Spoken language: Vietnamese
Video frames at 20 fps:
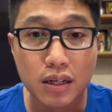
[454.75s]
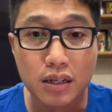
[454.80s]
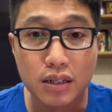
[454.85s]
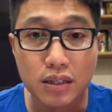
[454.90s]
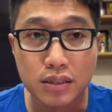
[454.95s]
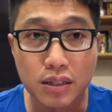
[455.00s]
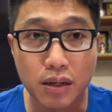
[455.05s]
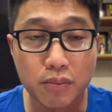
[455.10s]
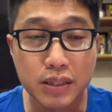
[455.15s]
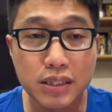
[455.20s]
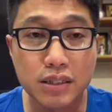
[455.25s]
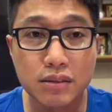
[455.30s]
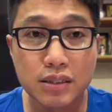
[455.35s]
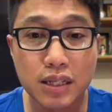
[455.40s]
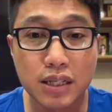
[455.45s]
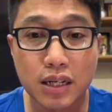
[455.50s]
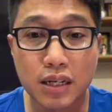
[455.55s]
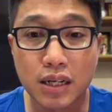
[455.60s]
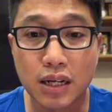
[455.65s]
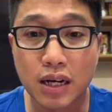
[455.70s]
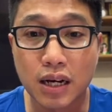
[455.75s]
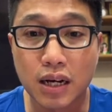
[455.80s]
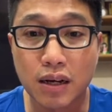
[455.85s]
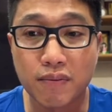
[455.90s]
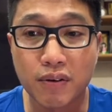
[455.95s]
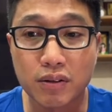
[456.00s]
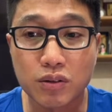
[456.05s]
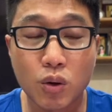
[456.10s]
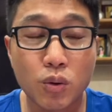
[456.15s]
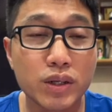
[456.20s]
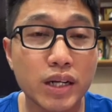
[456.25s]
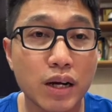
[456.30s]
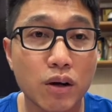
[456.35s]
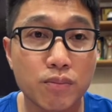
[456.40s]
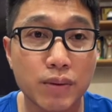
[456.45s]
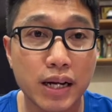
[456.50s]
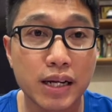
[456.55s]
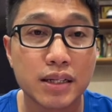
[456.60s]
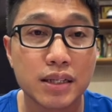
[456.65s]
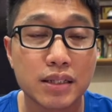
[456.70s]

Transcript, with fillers: Trong cái chương trình vào tối ngày hôm nay